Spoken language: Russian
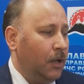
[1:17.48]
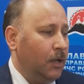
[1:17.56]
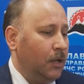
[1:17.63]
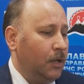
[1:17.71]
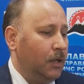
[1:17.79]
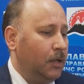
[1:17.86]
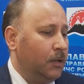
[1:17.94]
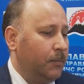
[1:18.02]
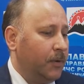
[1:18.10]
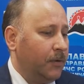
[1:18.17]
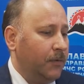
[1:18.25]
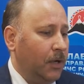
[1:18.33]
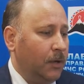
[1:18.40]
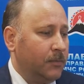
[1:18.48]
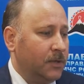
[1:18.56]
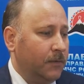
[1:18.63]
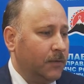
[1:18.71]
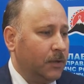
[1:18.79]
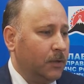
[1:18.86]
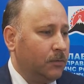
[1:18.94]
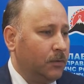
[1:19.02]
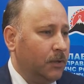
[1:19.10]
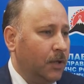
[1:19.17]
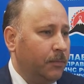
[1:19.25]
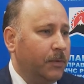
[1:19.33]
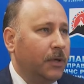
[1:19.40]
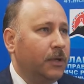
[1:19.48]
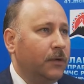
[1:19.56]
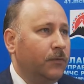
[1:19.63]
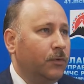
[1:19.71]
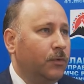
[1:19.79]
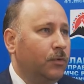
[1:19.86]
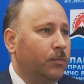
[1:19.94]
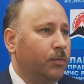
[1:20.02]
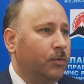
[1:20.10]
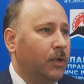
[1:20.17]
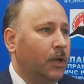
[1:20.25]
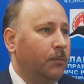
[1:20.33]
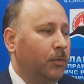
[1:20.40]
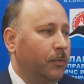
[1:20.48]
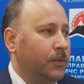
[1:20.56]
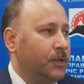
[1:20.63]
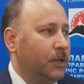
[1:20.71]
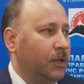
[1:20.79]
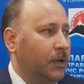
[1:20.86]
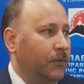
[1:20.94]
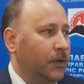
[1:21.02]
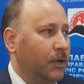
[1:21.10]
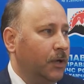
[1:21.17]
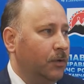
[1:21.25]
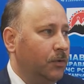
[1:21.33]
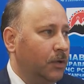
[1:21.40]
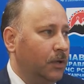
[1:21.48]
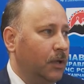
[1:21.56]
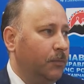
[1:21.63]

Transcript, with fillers: и направляем завтра туда оперативную группу для помощи главе района,